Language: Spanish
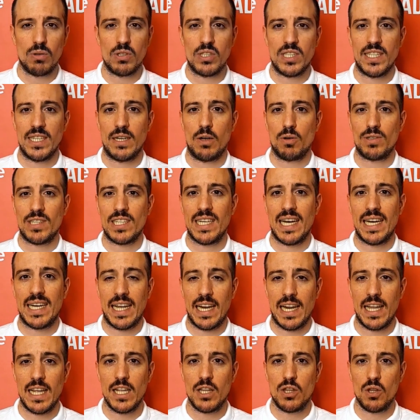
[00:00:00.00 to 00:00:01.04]
Si cortas el
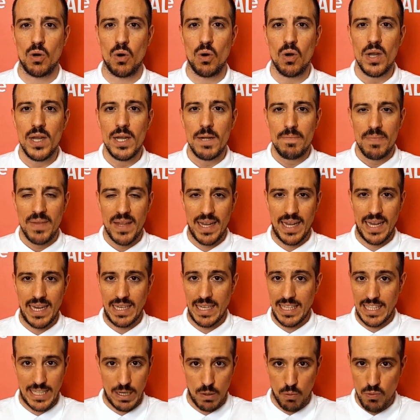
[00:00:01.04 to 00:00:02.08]
crédito, eh,
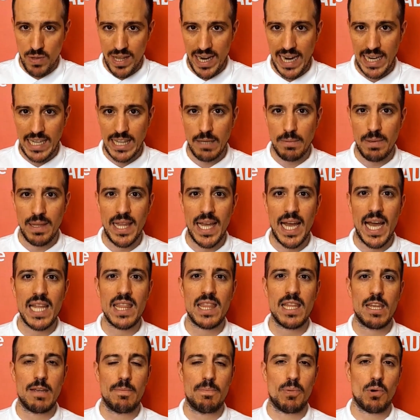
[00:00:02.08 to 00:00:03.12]
se hunde la actividad
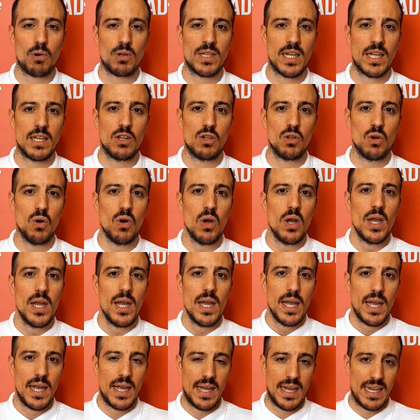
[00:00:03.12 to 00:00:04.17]
y por tanto
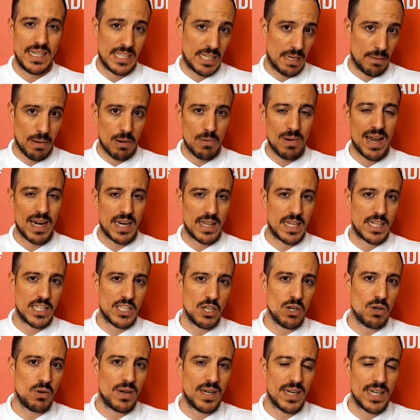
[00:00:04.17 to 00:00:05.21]
se va a una
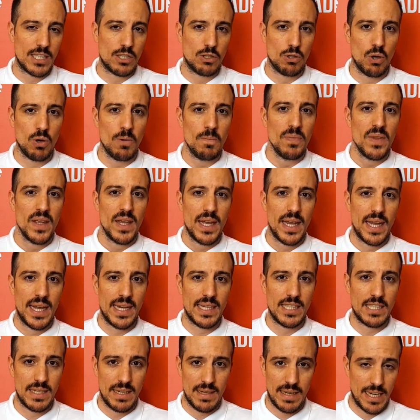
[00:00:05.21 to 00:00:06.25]
recesión. Esto
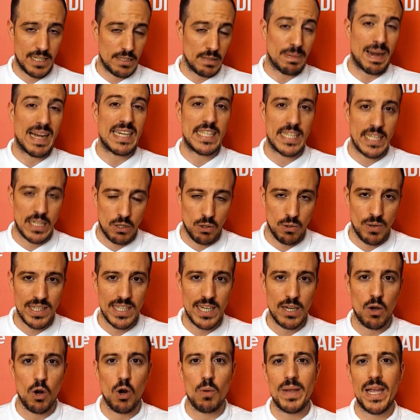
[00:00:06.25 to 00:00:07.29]
es, es, básico, es
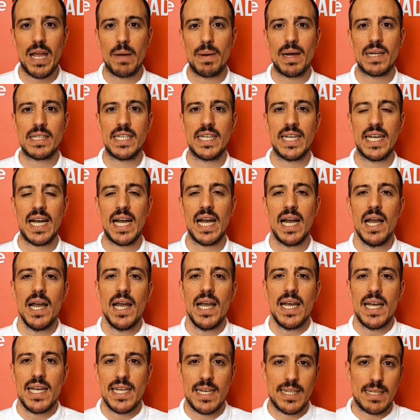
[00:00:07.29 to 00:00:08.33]
economía básica
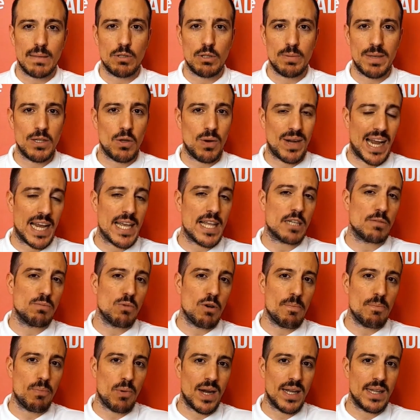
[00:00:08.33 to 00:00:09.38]
y estamos viendo caídas
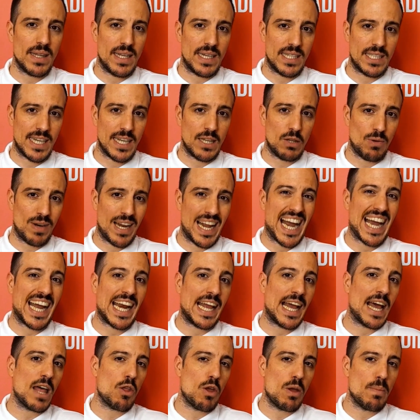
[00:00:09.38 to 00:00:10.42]
muy importantes, tanto en el
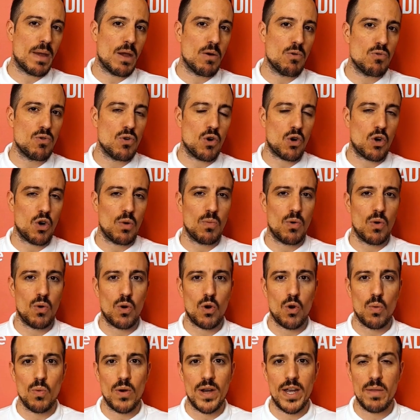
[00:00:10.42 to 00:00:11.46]
agregado M1 como,
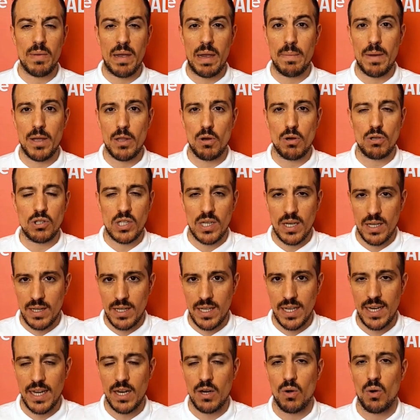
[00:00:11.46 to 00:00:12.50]
como e, M2,
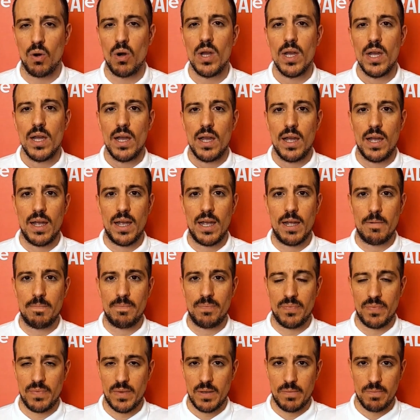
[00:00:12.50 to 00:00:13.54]
dinero. Em,